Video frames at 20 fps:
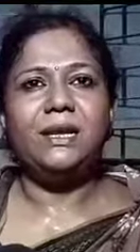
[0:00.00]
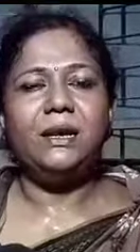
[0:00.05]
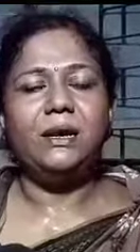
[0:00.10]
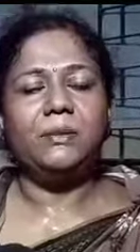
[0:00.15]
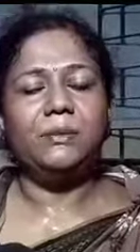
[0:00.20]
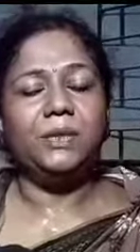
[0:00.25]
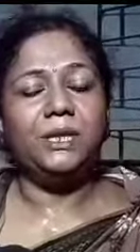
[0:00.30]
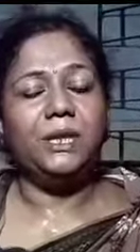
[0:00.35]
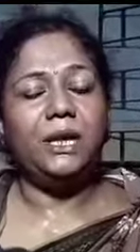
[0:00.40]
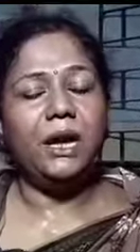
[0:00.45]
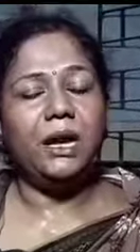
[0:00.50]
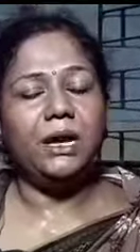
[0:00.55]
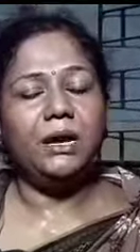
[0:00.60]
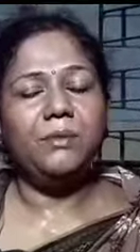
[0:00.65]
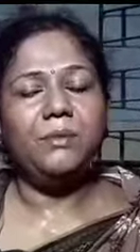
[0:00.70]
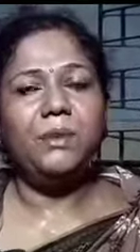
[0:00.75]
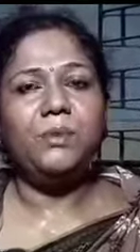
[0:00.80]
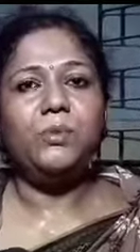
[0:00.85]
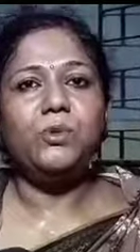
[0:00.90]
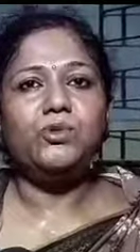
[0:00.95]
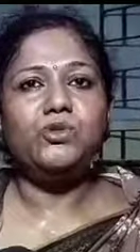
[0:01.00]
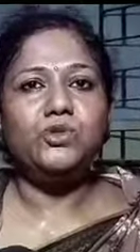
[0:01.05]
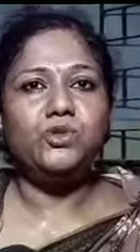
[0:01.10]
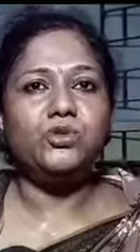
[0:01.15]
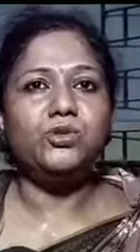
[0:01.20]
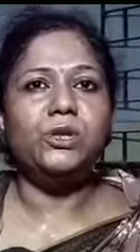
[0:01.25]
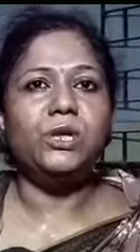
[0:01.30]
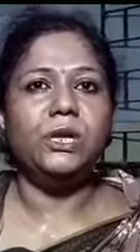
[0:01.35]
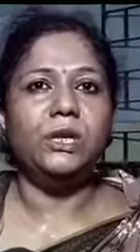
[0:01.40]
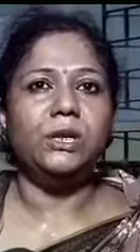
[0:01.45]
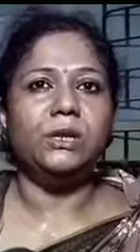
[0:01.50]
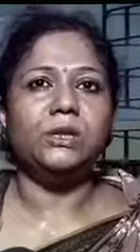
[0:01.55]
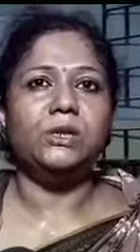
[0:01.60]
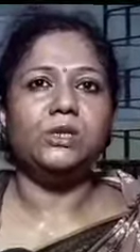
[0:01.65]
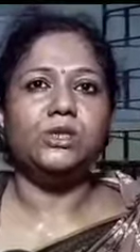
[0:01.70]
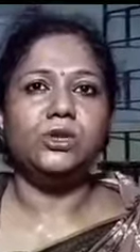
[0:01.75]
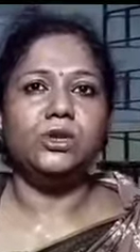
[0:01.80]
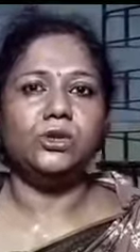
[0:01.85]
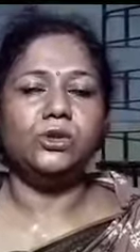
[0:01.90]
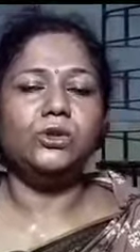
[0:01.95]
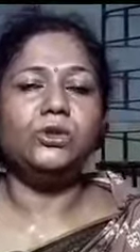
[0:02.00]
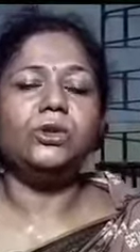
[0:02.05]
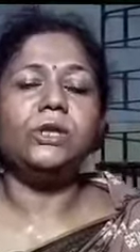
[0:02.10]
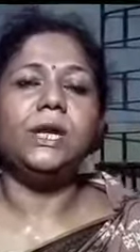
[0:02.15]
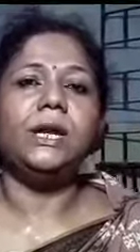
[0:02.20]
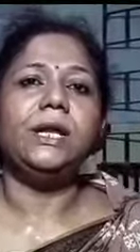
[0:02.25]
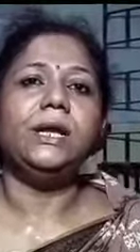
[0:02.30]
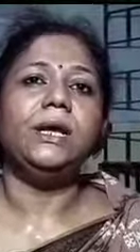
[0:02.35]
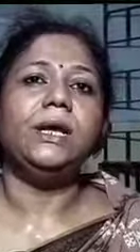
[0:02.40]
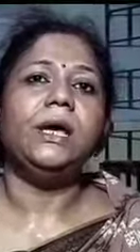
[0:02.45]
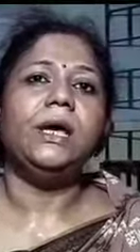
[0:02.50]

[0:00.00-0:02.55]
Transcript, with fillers: আমাদের আগামী পরশু দিন সতেরো তারিখ